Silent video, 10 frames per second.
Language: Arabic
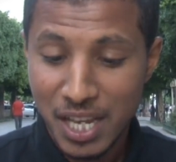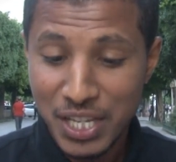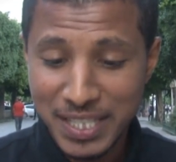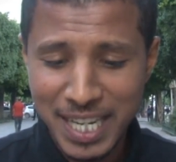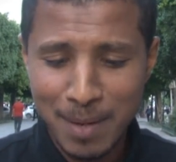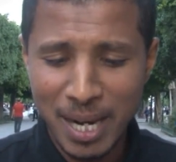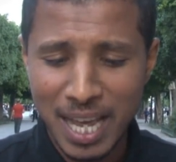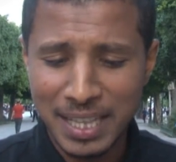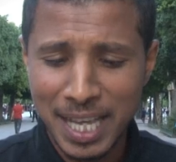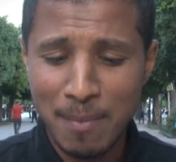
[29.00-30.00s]
يزينا من
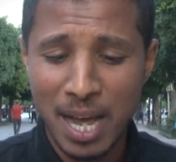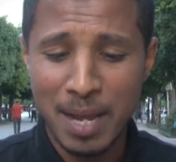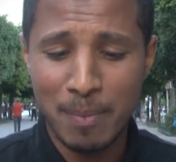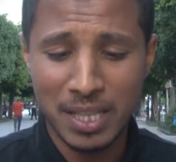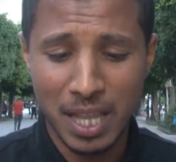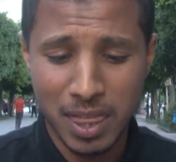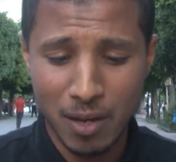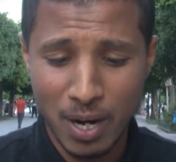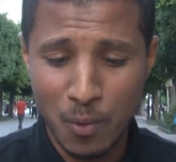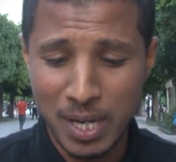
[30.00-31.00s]
القتامة على بلاد
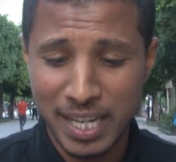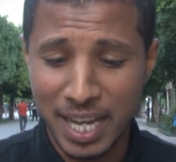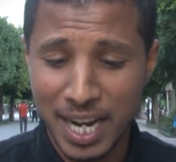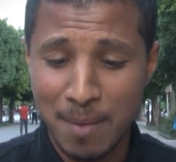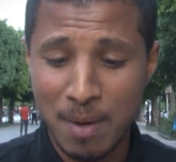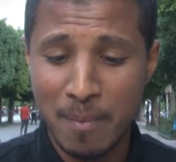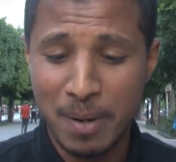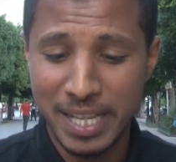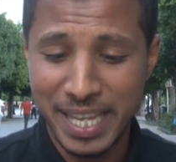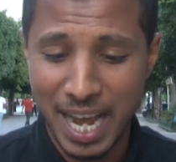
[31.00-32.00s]
الثورة والكرامة
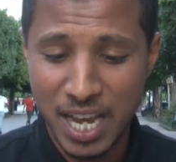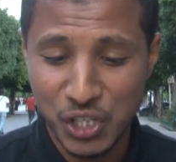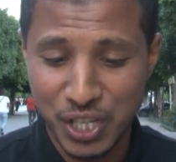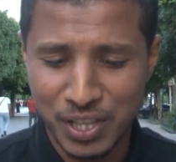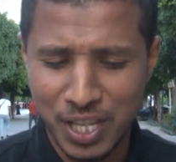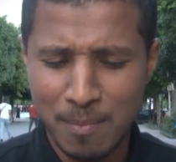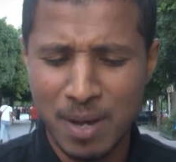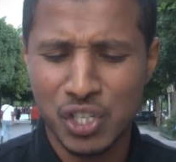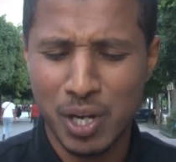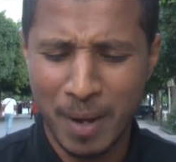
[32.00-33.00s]
بلادي عاشت
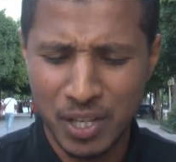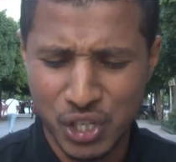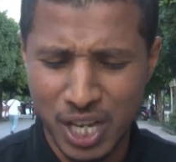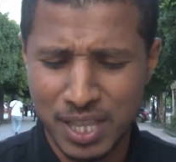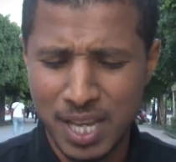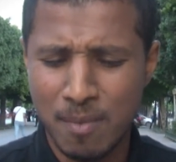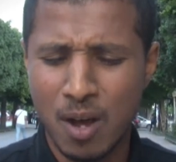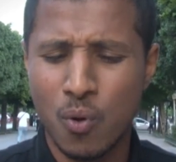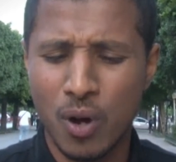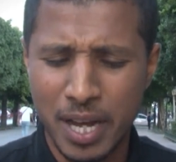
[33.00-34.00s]
يتيمة شبعت
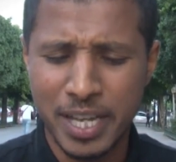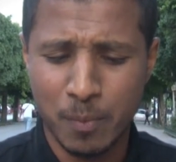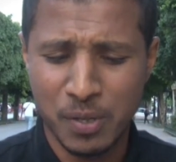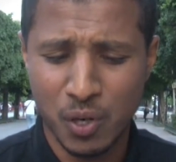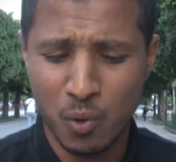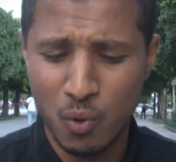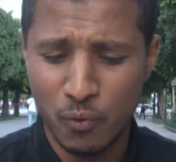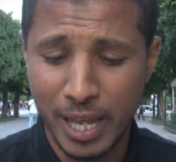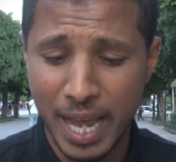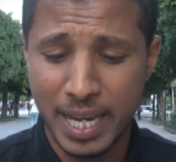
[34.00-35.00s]
شتيمة وقيت باش نقولوا
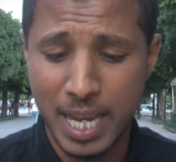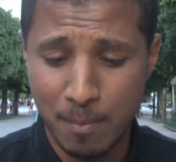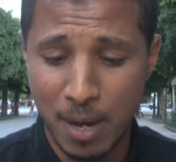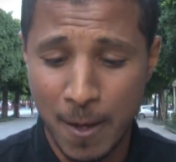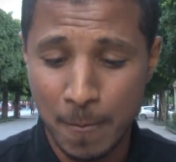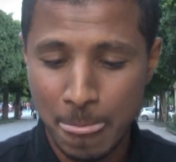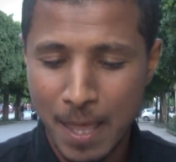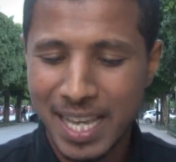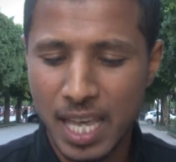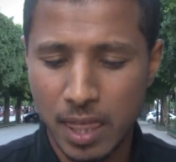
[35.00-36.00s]
فيها كلمة
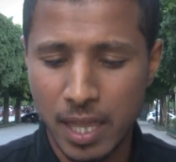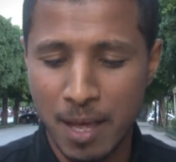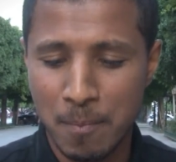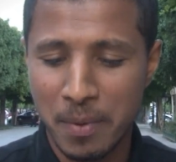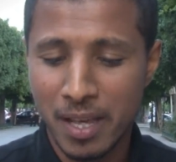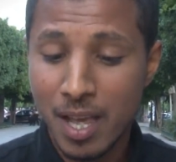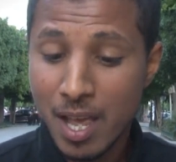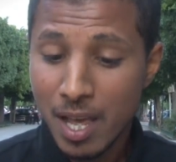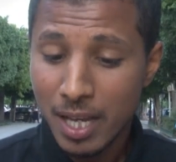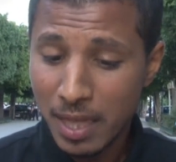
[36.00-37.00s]
كذاب
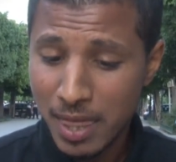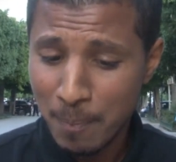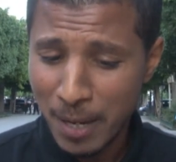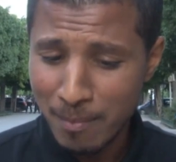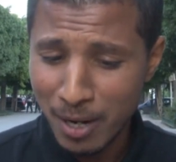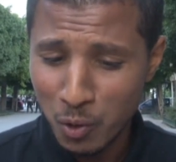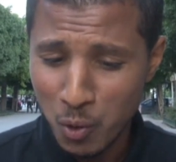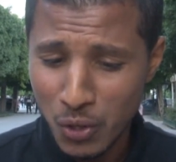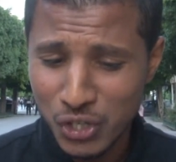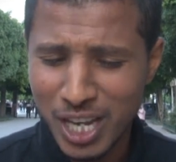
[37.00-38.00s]
كذاب كان ما
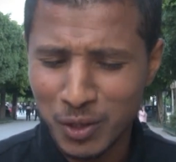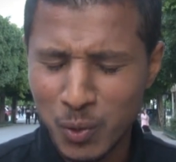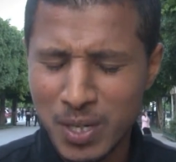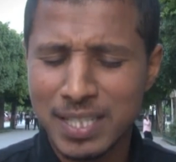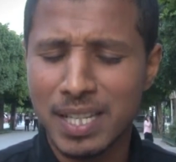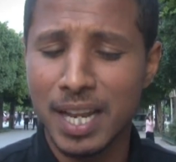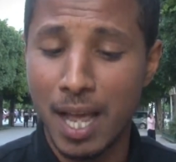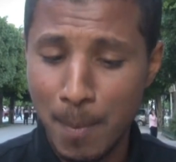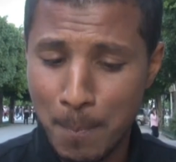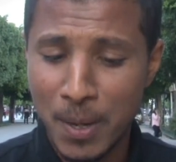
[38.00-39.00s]
نقولش يا تونس
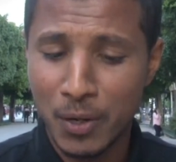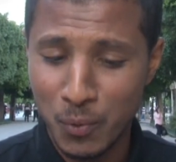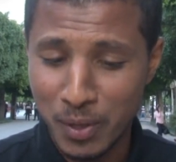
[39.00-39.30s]
نحبك